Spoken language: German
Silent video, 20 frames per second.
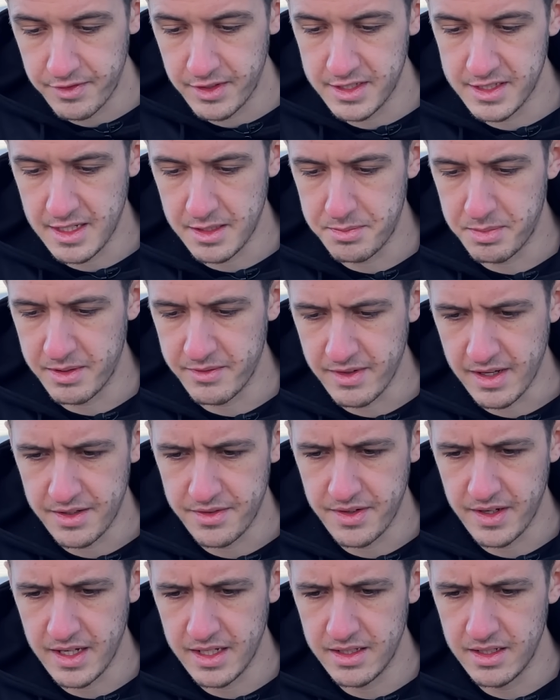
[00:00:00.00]
wie gesagt, privat
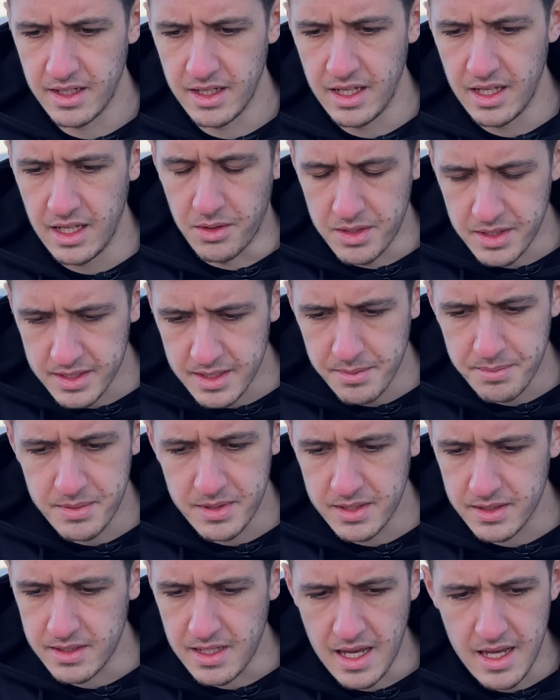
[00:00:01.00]
fahren und es
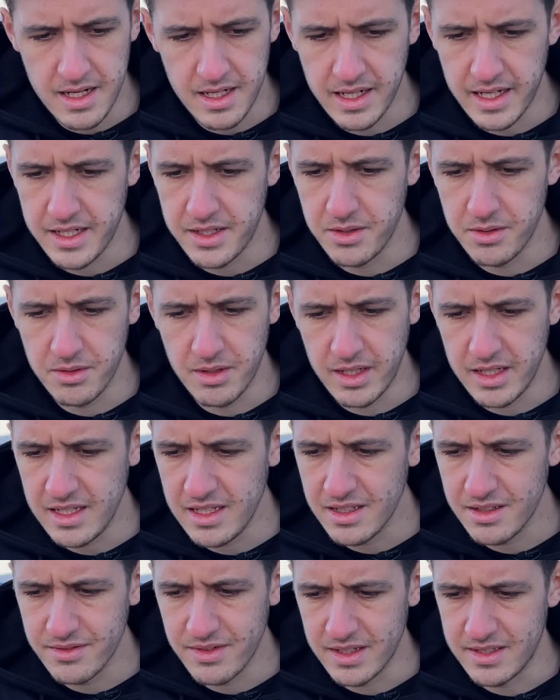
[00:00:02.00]
gibt keine Rechnung oder
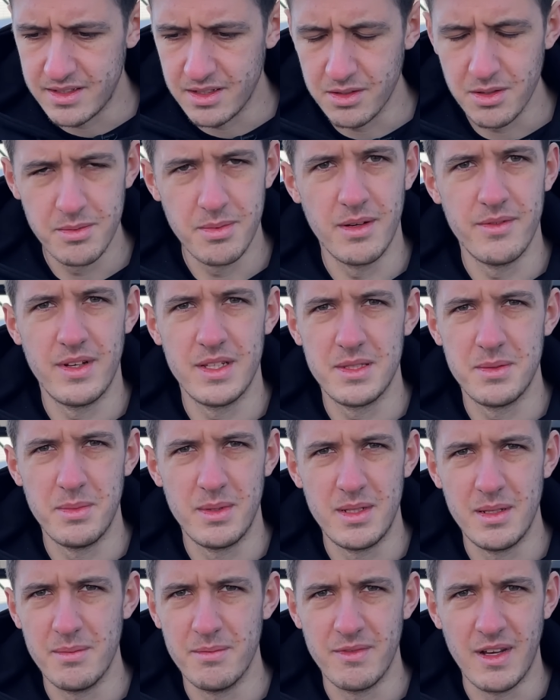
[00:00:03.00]
irgendwas darüber, was
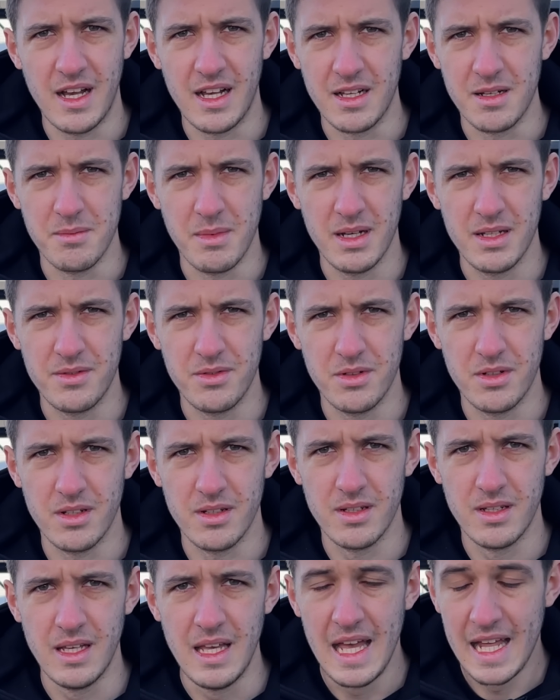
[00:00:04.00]
mit dem Wagen gemacht wurde.